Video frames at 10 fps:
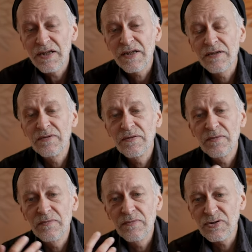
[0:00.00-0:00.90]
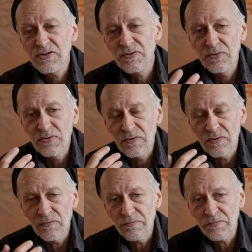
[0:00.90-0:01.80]
dann musst du
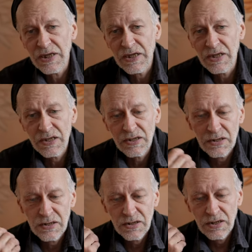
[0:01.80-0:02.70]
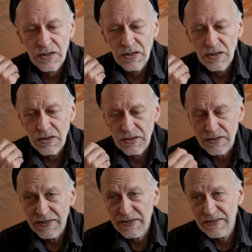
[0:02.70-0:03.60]
mehr
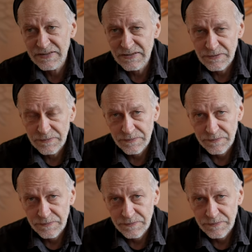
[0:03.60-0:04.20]
lesen